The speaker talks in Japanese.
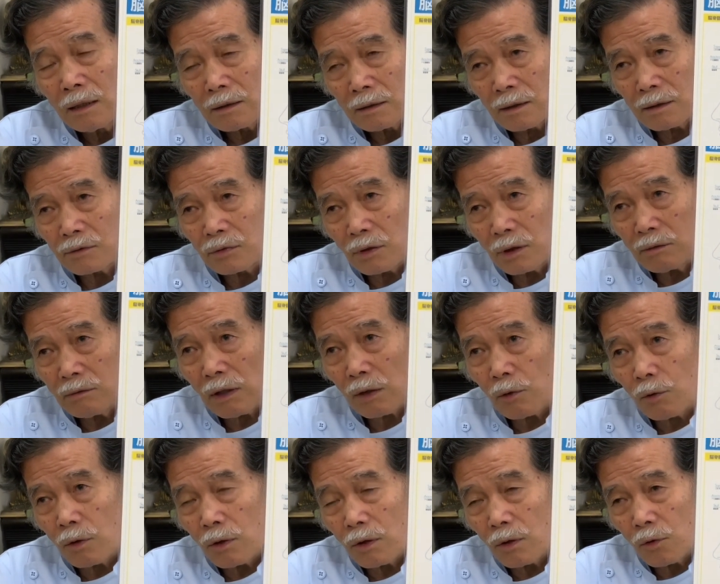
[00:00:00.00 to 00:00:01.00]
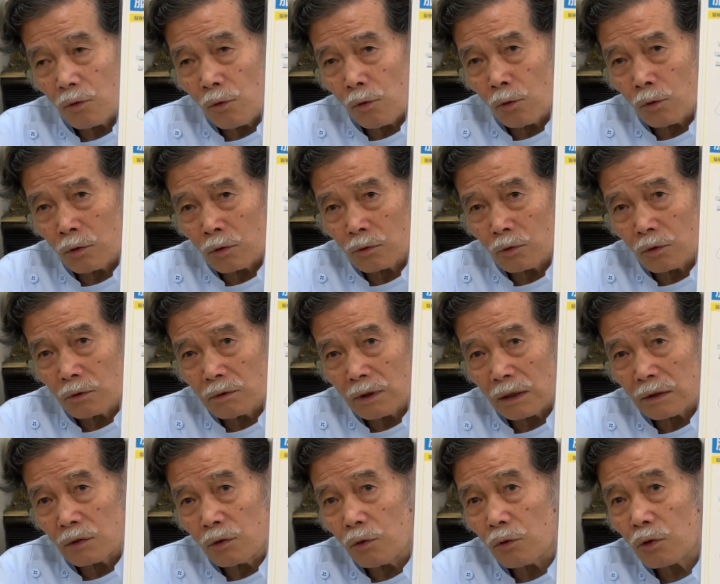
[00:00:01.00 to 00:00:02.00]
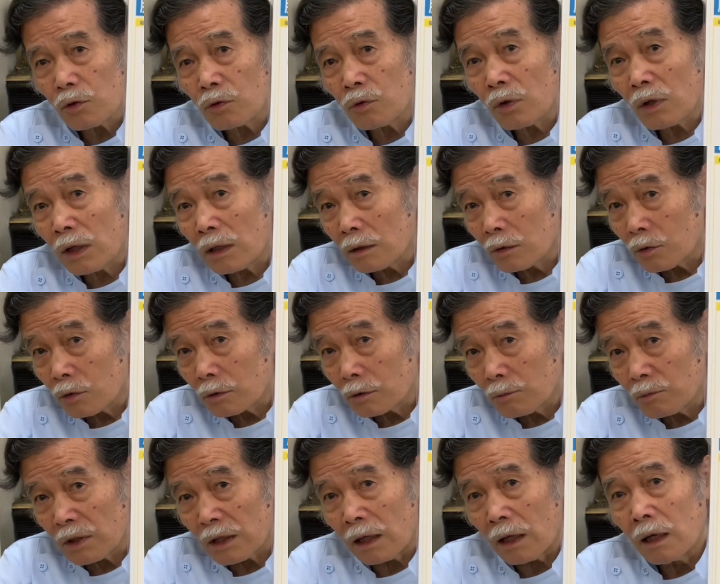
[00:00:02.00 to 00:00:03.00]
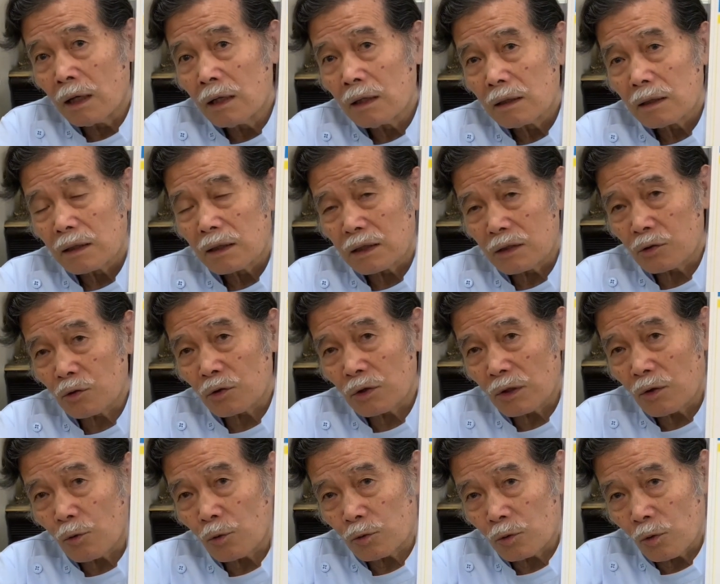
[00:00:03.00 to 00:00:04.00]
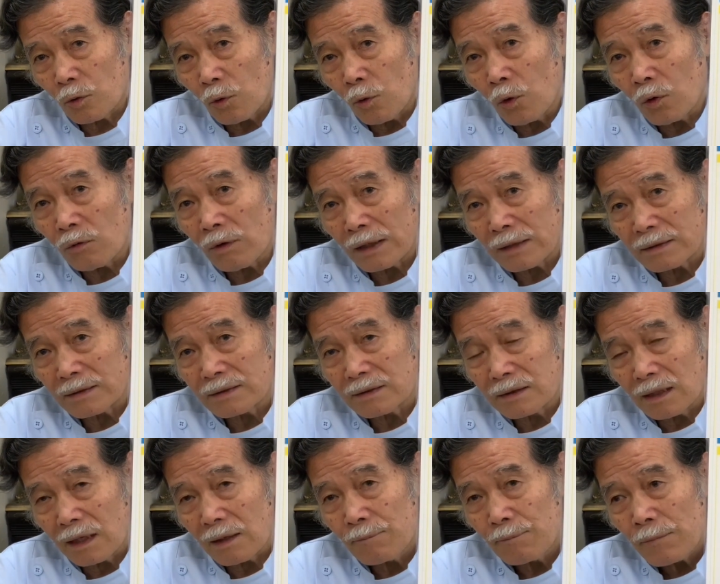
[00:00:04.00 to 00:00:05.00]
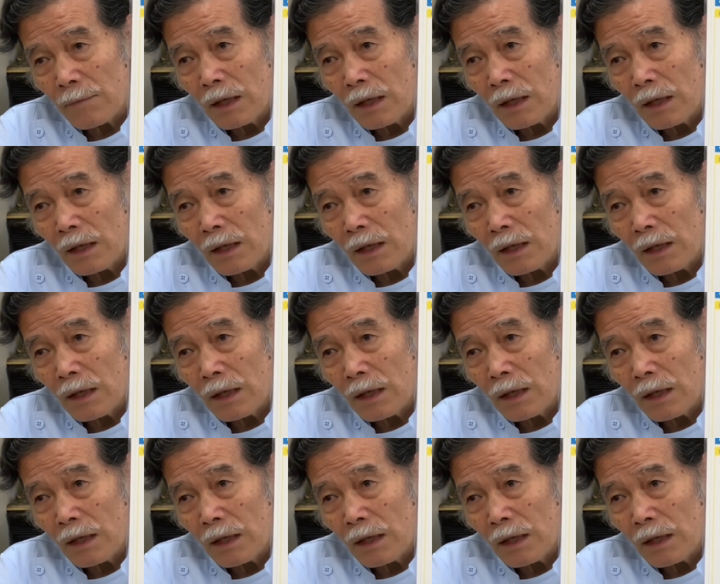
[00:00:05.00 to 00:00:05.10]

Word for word: でそれにはここのところでは陽気の変動というのは非常にここのところ多いわけですね